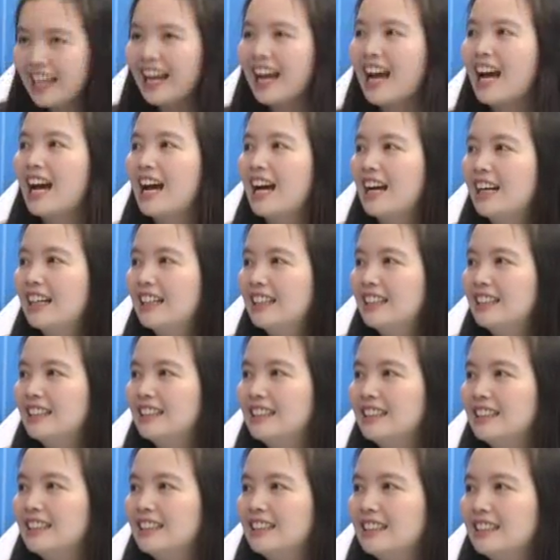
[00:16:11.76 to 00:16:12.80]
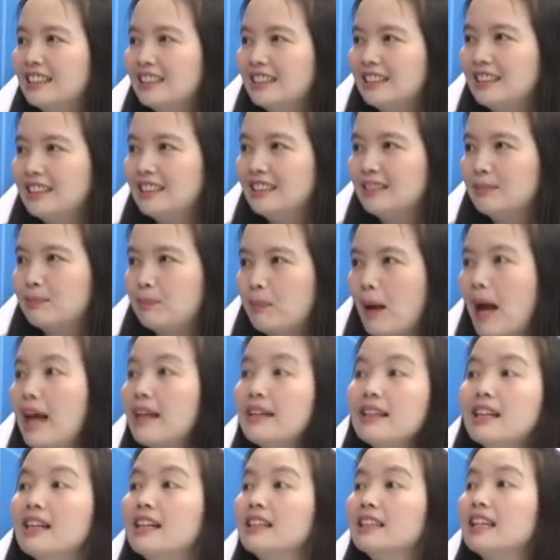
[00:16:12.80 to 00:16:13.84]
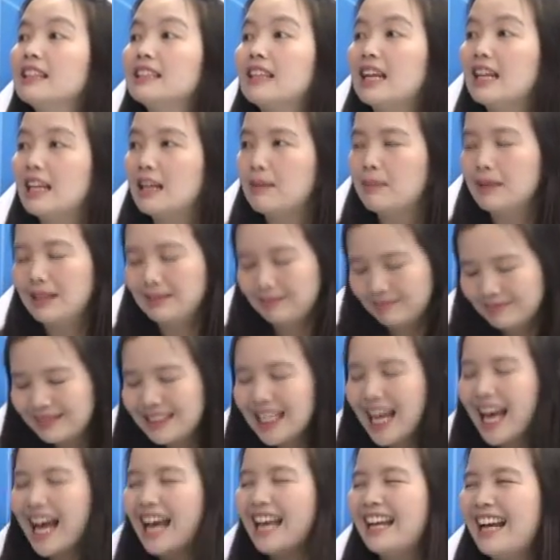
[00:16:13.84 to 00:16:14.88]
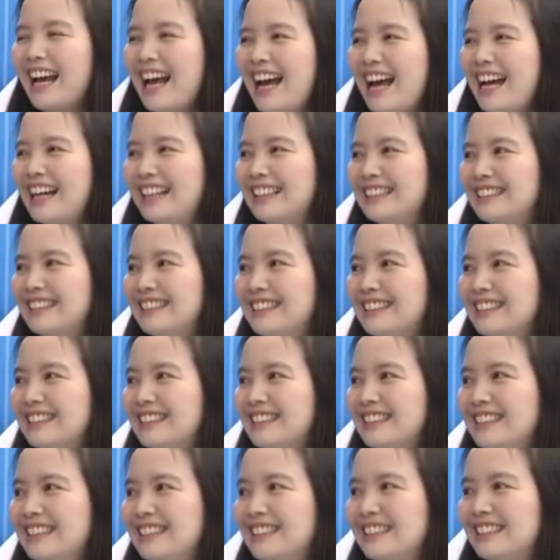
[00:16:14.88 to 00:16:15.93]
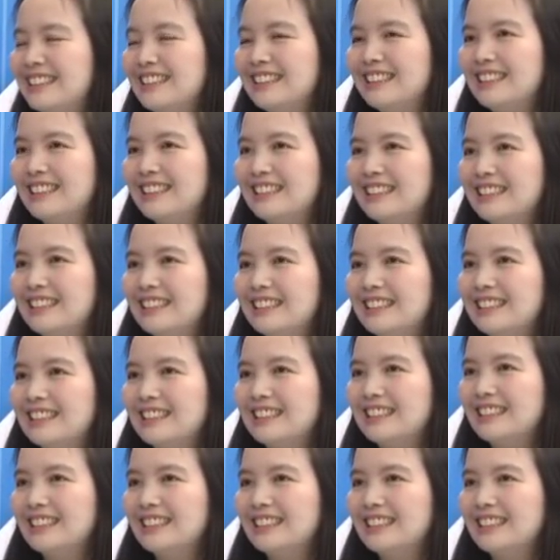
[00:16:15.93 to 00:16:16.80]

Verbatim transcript: ค่ะ ร่วมกับผู้พาร์ทเนอร์ในแต่ละประเทศในแต่ละประเทศ่นะครับผ่านกรมธุรกิจการค้าเหมือนกันบ้าง